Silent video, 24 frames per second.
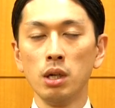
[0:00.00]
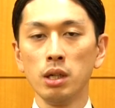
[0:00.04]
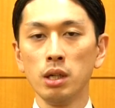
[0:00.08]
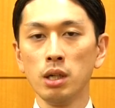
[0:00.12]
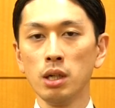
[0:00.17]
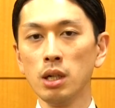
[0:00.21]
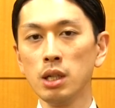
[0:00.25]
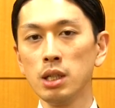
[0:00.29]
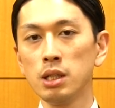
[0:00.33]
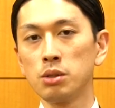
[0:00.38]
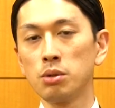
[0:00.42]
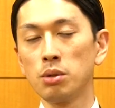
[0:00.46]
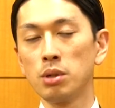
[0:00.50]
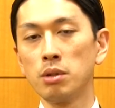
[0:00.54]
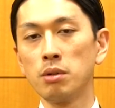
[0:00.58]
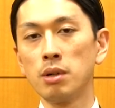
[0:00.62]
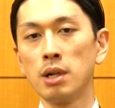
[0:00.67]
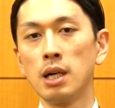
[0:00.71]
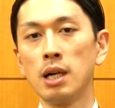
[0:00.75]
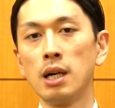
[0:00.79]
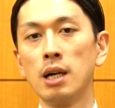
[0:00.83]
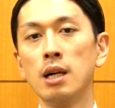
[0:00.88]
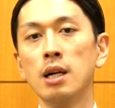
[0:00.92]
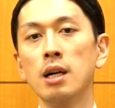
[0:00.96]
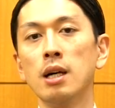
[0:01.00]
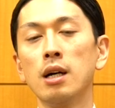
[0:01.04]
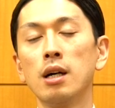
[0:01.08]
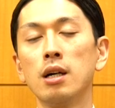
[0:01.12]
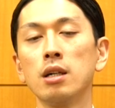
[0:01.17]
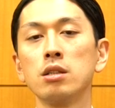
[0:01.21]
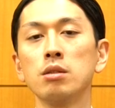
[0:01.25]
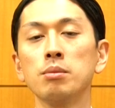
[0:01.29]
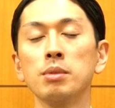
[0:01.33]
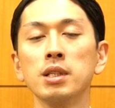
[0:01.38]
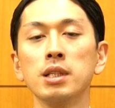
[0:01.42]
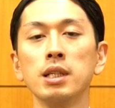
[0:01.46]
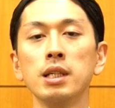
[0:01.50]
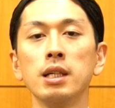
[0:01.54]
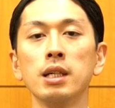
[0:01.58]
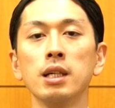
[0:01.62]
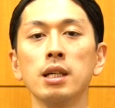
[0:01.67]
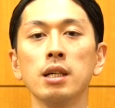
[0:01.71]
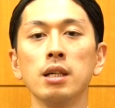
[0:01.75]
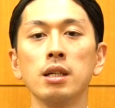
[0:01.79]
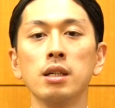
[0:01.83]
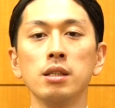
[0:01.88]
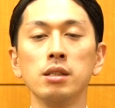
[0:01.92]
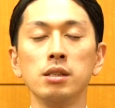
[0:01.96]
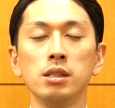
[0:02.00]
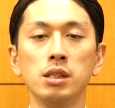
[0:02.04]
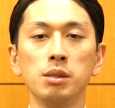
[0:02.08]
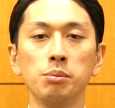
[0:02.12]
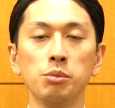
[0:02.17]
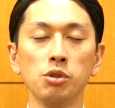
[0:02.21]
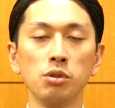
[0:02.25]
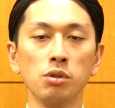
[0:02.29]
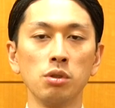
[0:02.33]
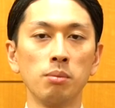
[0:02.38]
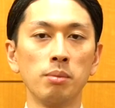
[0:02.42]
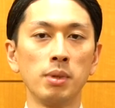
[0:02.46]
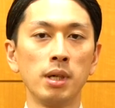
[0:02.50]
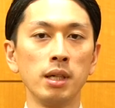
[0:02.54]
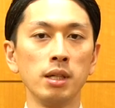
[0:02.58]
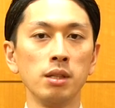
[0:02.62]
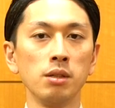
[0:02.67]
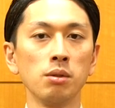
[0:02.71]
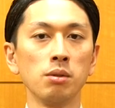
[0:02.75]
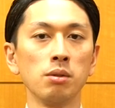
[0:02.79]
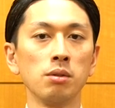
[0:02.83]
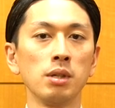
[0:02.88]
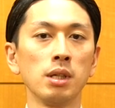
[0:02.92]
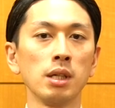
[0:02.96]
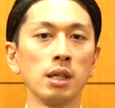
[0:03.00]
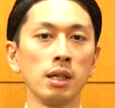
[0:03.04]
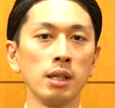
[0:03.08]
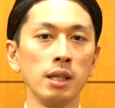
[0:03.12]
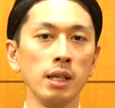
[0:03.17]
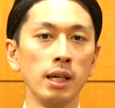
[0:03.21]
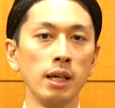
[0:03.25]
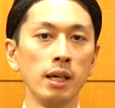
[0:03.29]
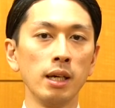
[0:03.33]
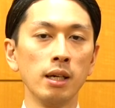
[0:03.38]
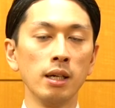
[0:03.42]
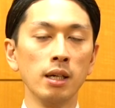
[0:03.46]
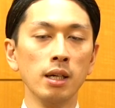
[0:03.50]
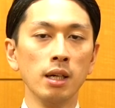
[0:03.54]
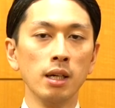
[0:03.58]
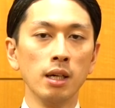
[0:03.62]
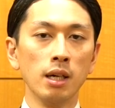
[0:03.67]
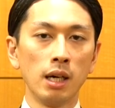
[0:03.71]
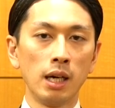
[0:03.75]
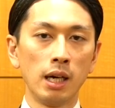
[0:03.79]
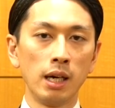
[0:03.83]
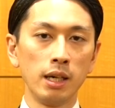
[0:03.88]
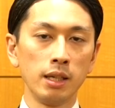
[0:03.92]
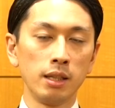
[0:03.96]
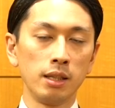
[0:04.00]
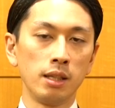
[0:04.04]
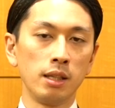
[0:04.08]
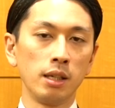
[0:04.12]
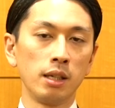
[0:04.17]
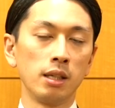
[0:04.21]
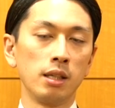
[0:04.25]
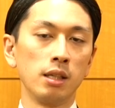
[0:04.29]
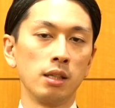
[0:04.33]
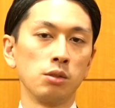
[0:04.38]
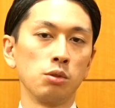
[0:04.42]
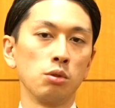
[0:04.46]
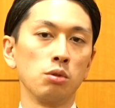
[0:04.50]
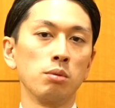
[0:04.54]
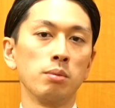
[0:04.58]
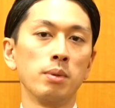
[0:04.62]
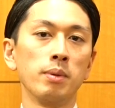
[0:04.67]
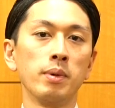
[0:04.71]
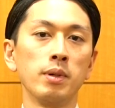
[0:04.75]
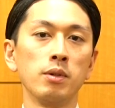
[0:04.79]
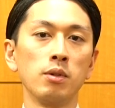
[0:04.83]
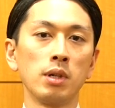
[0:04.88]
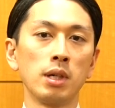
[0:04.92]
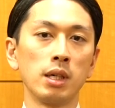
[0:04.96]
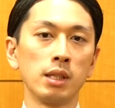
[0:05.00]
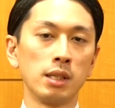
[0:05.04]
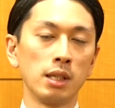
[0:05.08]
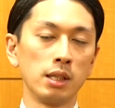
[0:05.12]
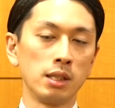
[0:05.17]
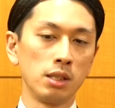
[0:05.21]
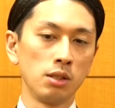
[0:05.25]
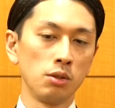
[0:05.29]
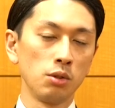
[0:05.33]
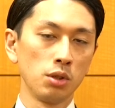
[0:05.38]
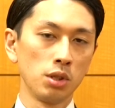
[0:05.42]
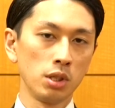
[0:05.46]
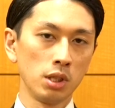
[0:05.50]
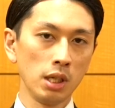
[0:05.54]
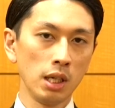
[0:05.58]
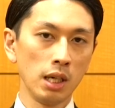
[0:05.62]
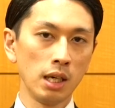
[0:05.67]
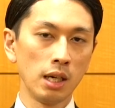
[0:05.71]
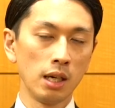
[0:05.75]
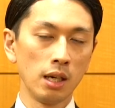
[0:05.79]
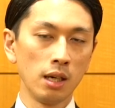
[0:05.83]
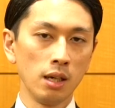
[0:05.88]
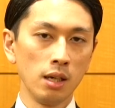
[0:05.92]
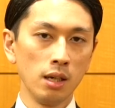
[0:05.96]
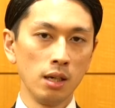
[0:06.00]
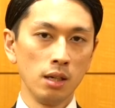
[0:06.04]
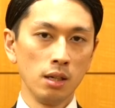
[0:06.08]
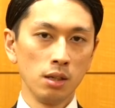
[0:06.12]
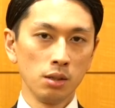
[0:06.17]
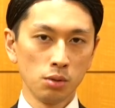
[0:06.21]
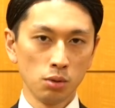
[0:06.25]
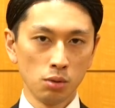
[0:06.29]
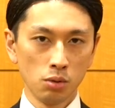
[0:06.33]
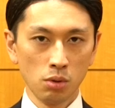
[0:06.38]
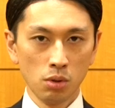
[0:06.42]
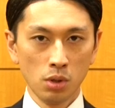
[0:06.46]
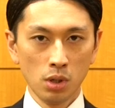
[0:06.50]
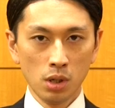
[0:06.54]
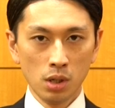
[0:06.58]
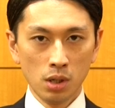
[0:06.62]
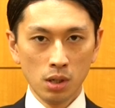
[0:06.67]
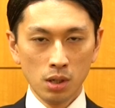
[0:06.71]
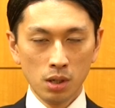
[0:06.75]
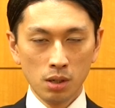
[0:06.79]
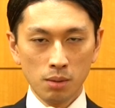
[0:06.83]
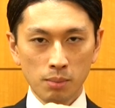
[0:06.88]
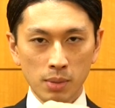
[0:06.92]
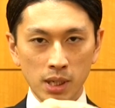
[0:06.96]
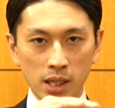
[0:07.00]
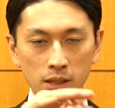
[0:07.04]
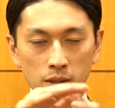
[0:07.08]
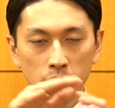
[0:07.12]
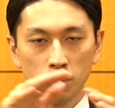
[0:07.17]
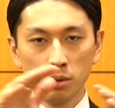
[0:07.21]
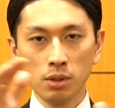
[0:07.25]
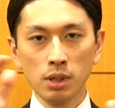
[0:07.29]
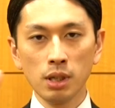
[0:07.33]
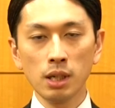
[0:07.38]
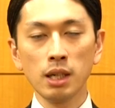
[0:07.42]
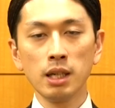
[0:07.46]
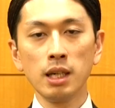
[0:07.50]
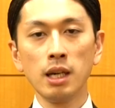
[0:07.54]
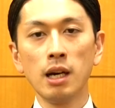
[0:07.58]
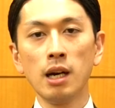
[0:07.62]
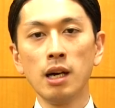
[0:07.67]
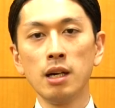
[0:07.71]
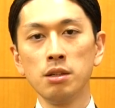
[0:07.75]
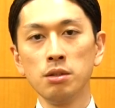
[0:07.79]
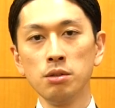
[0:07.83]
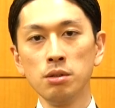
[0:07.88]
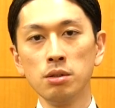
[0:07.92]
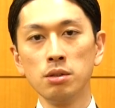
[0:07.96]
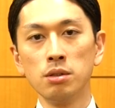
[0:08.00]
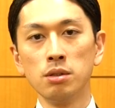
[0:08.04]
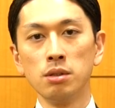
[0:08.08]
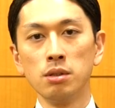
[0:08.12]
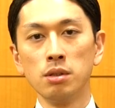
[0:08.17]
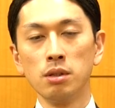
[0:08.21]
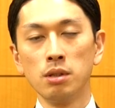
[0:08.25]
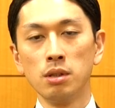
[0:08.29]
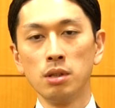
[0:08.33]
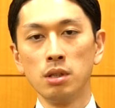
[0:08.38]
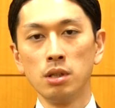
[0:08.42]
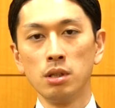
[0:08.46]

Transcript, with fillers: やはりそれはあくまで自分のマインドの中で入ってきたそのままの形としてそのマインドの中にある